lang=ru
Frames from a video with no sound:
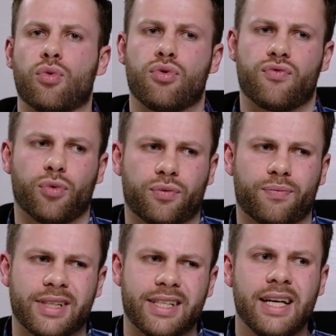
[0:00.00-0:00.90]
То есть вот
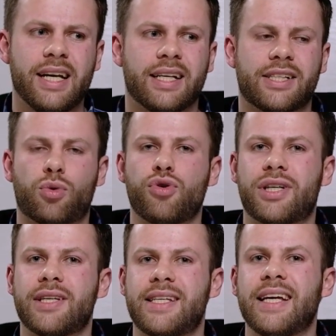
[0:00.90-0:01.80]
с
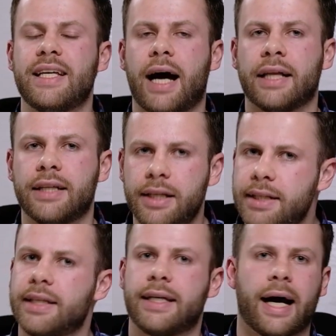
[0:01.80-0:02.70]
точки зрения аналитики